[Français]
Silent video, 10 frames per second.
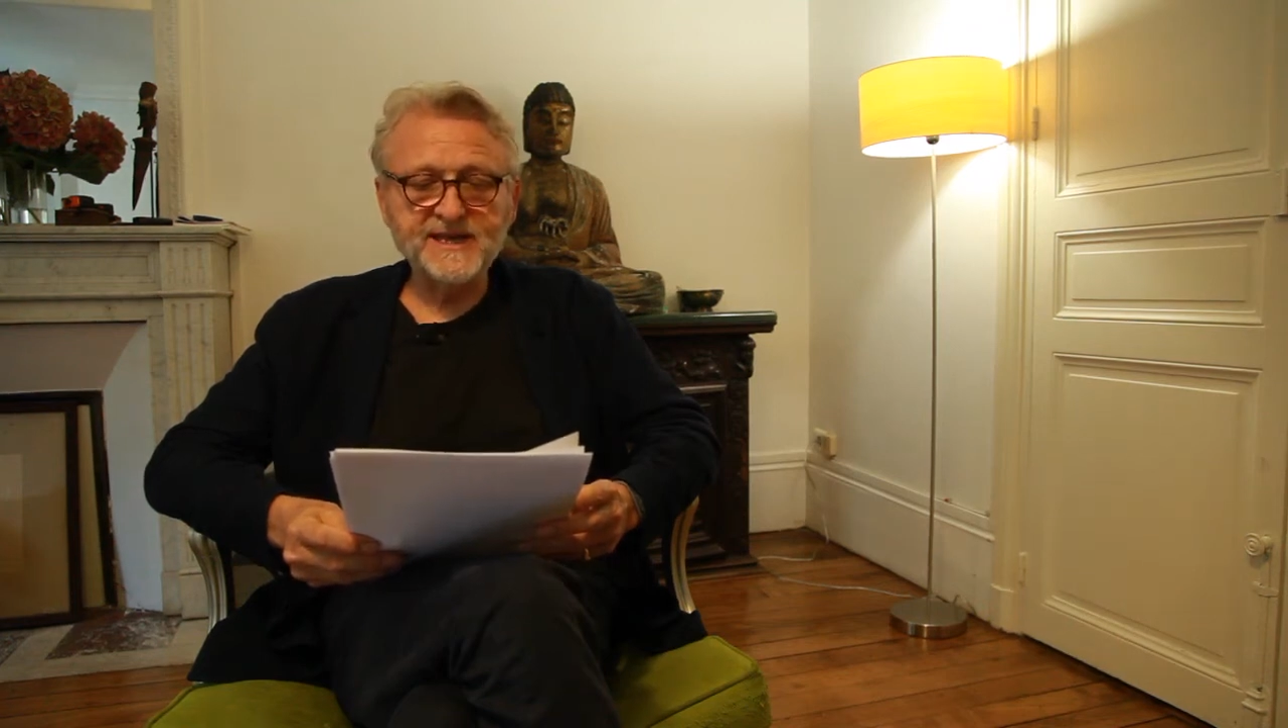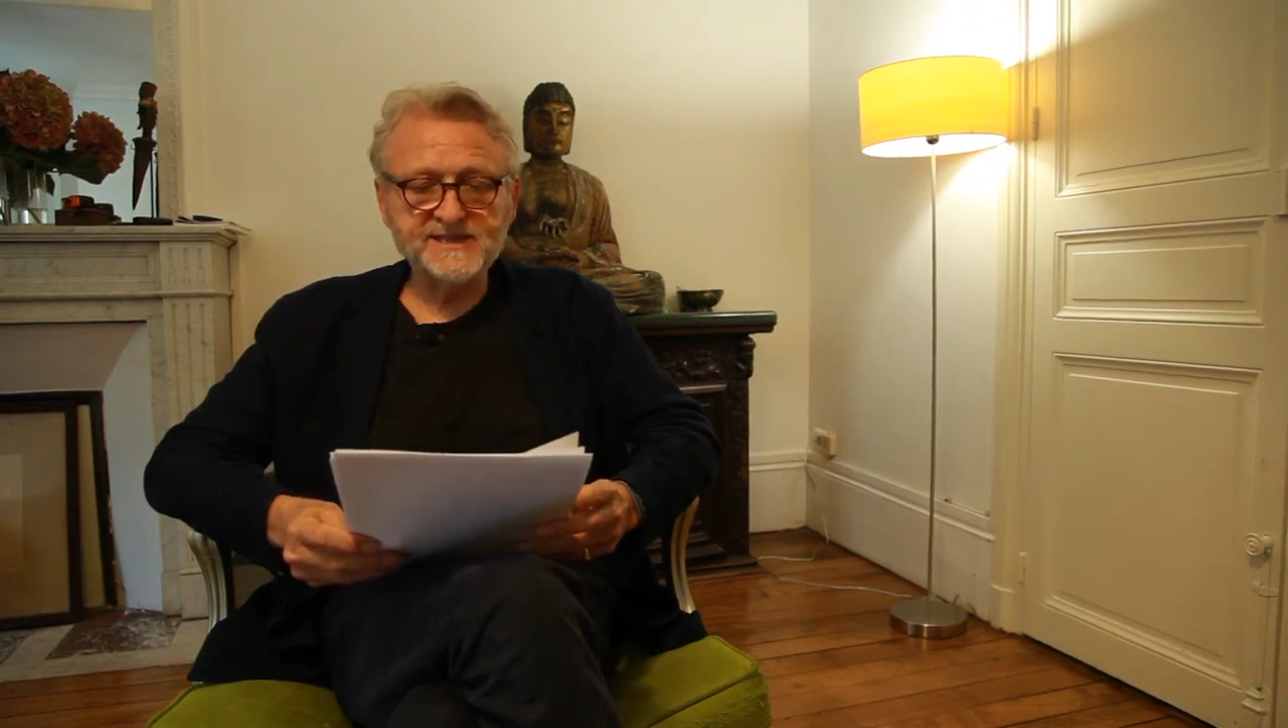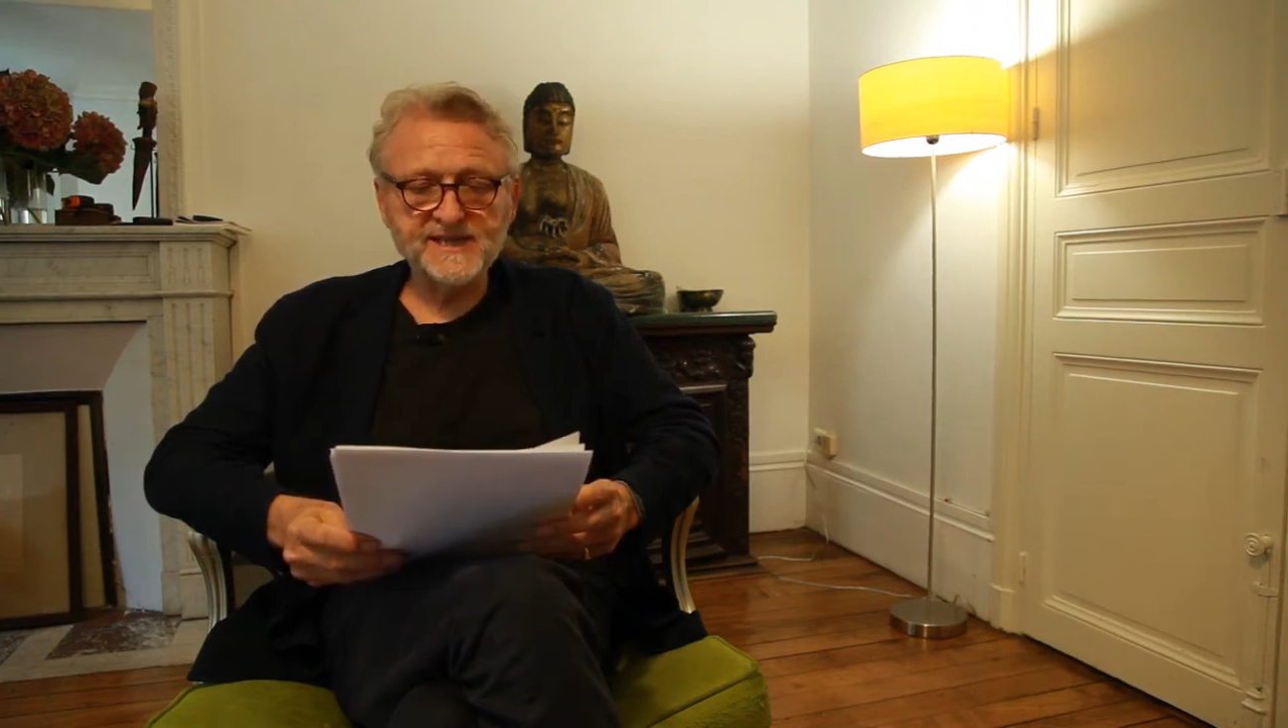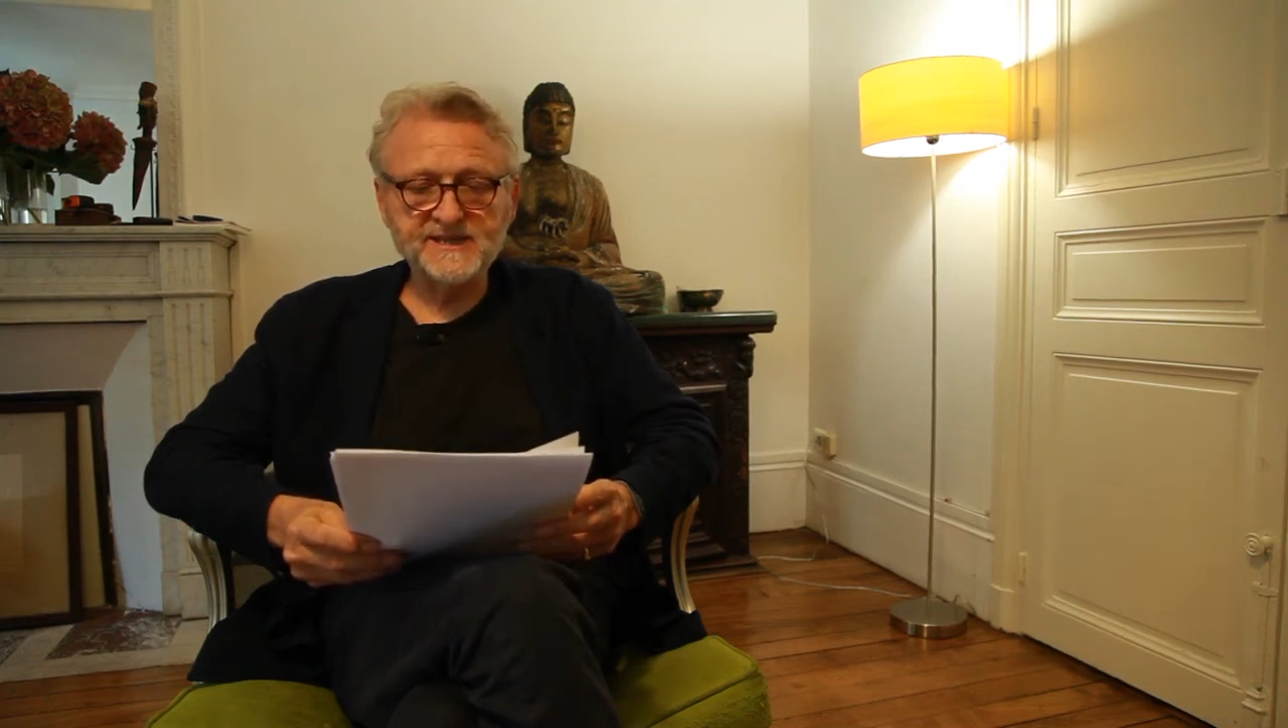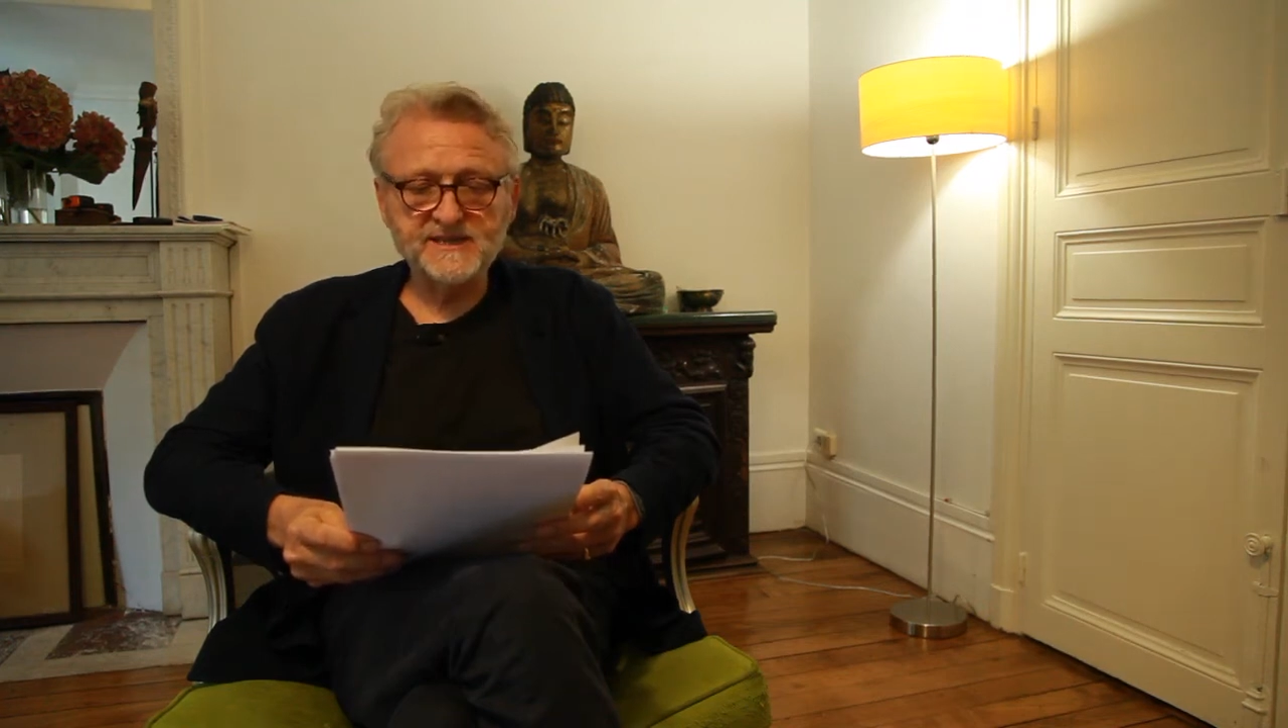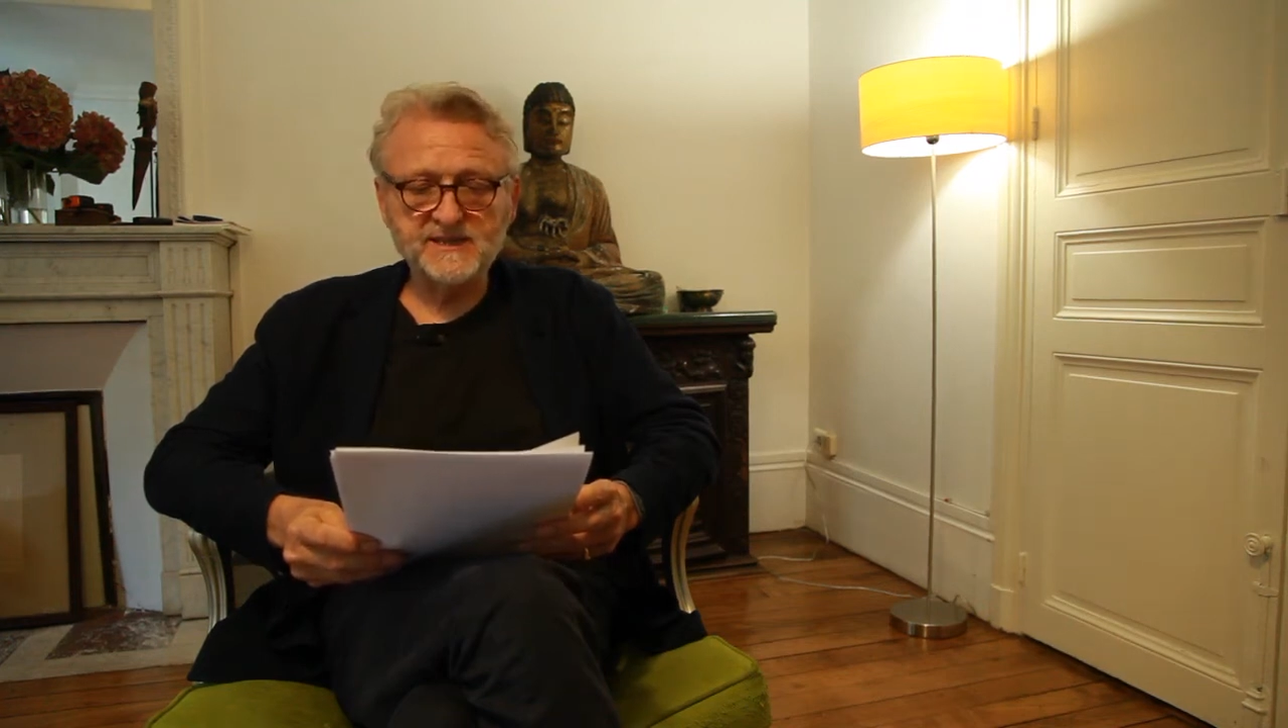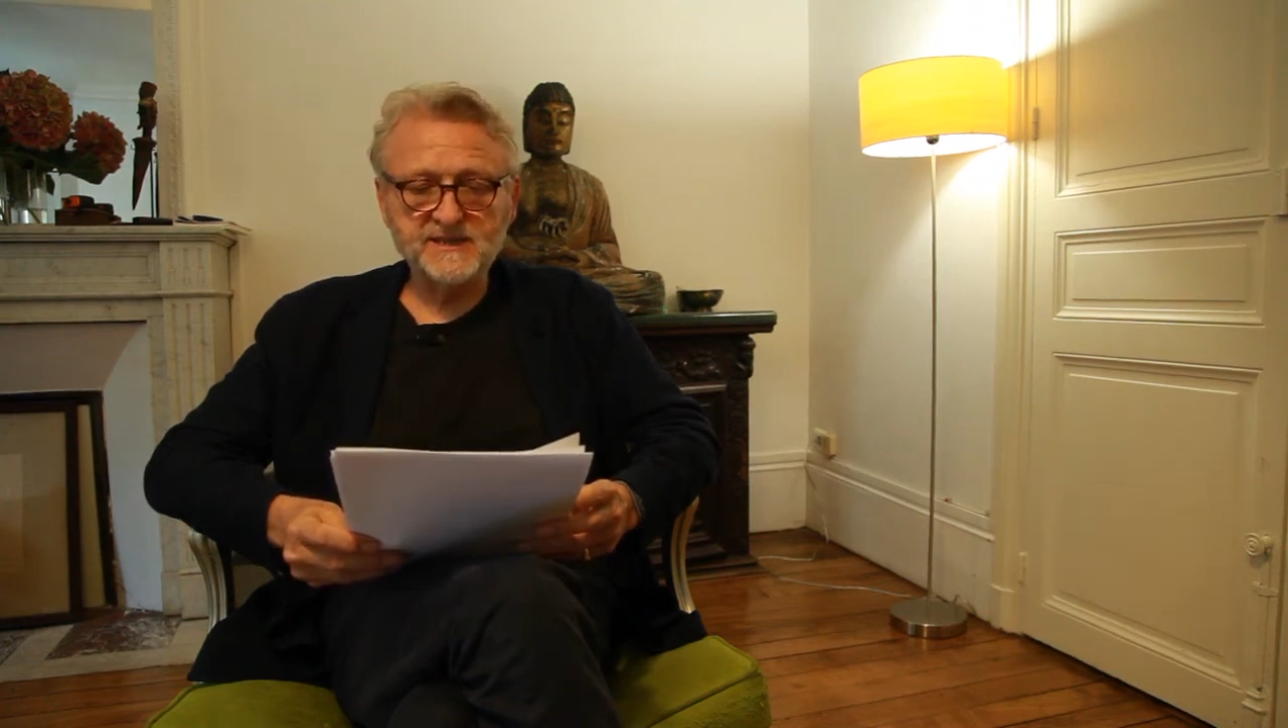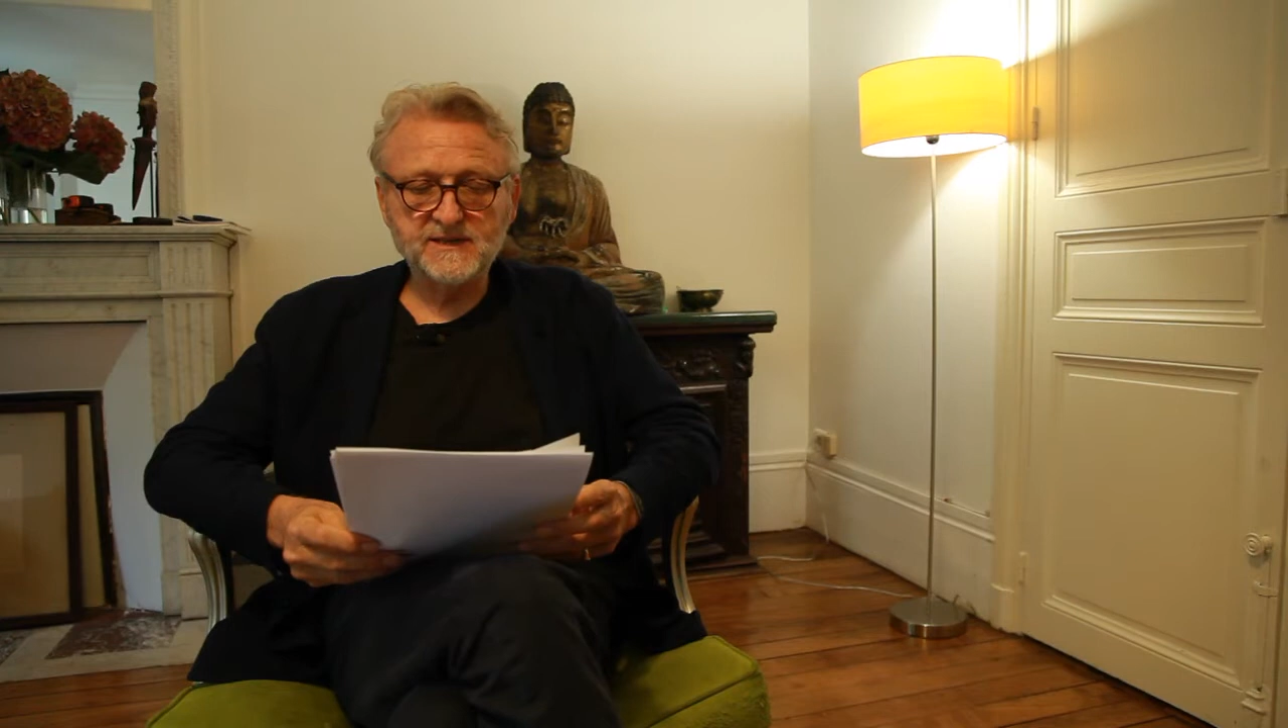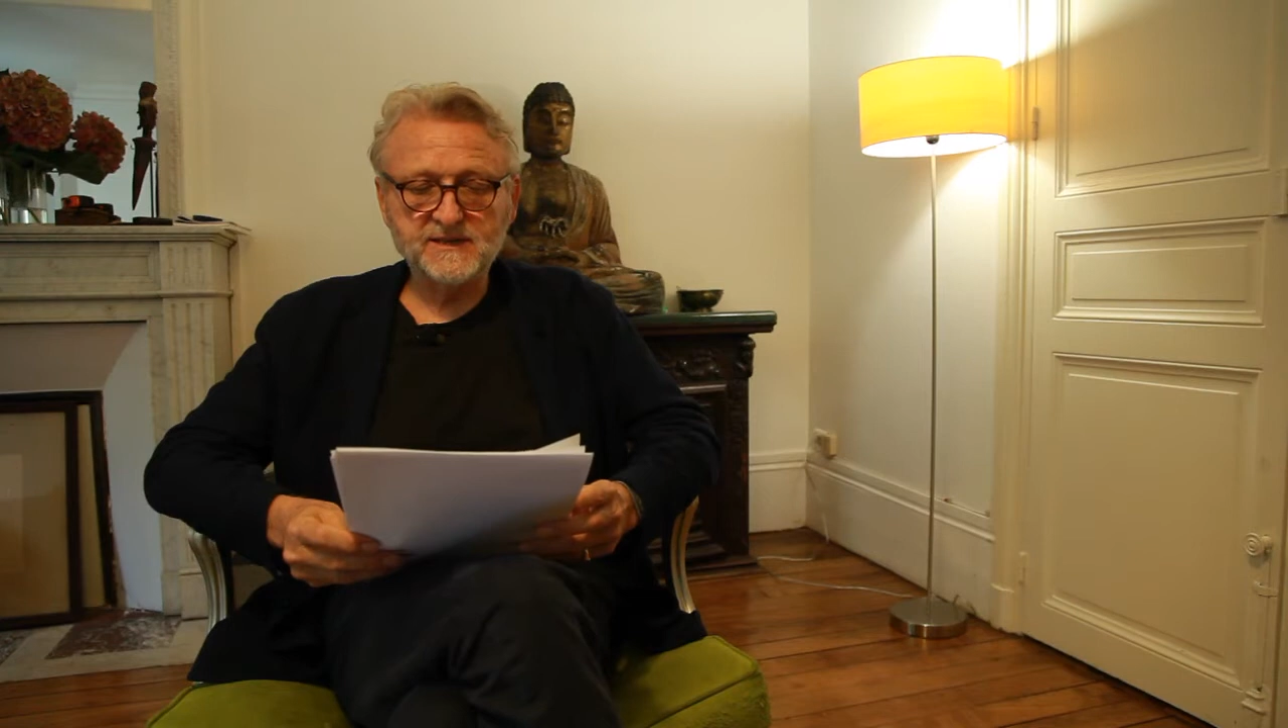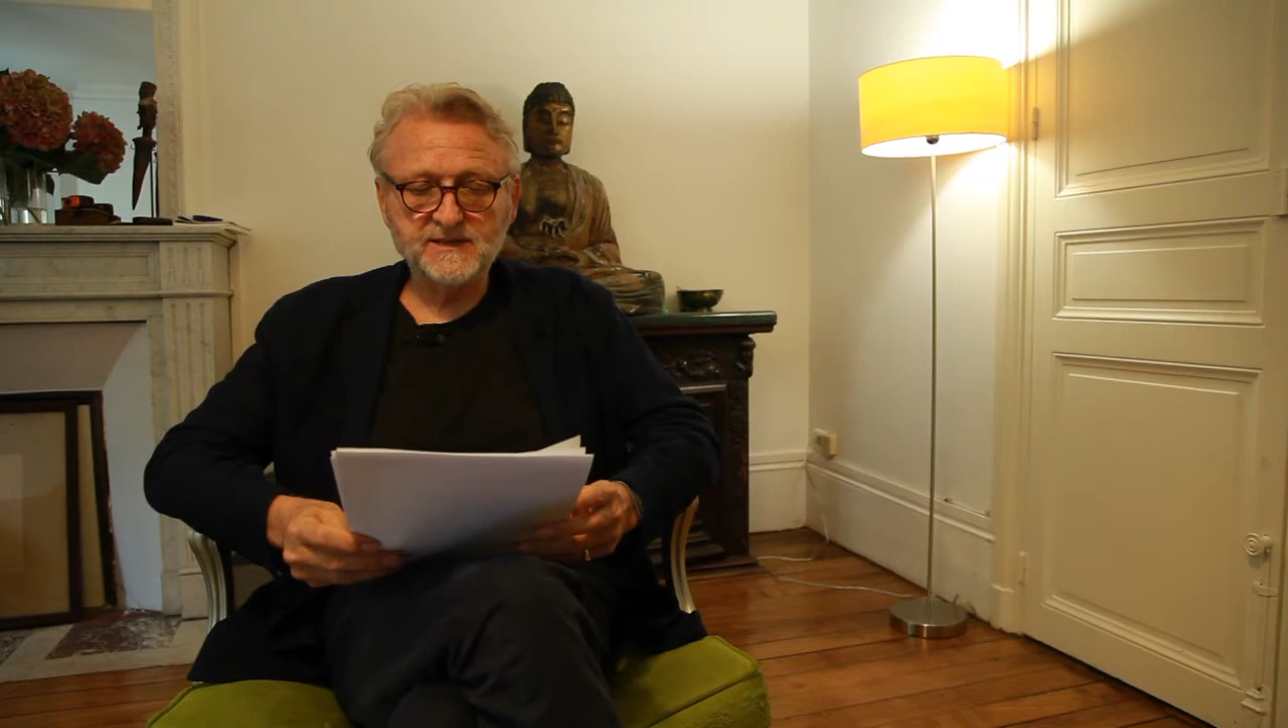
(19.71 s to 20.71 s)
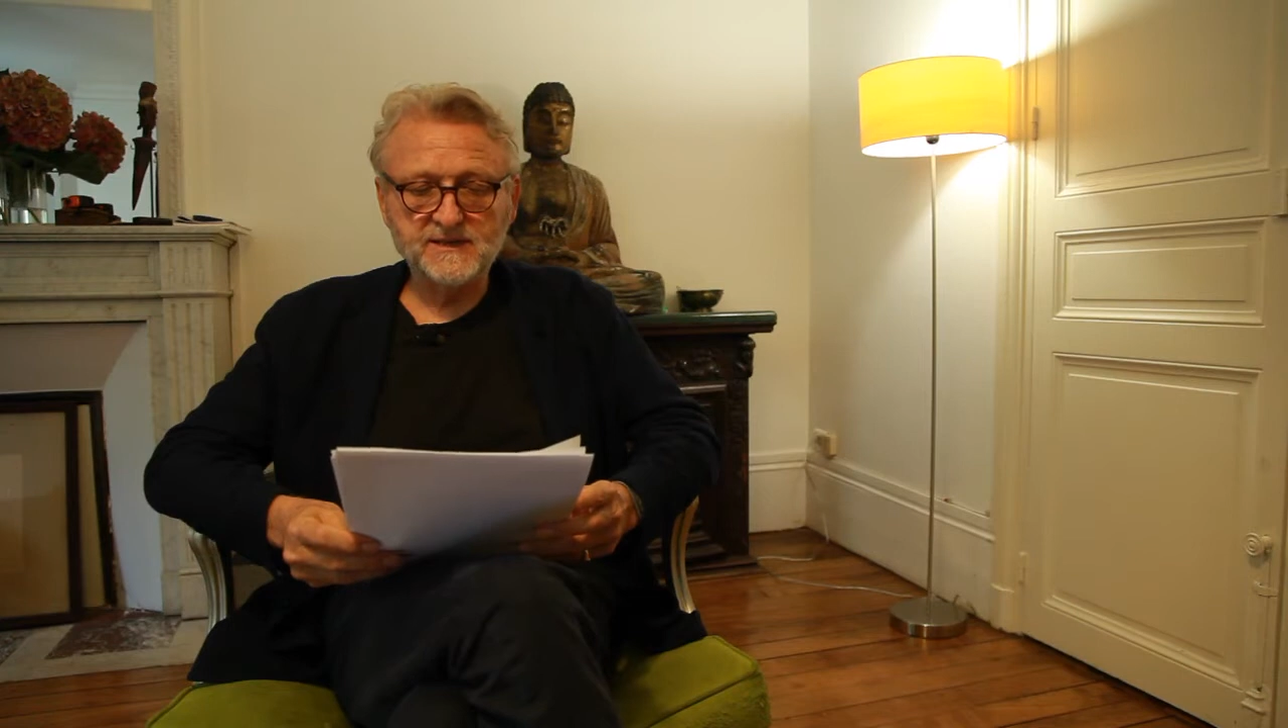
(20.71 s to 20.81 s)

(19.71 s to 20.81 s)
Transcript: asiatique.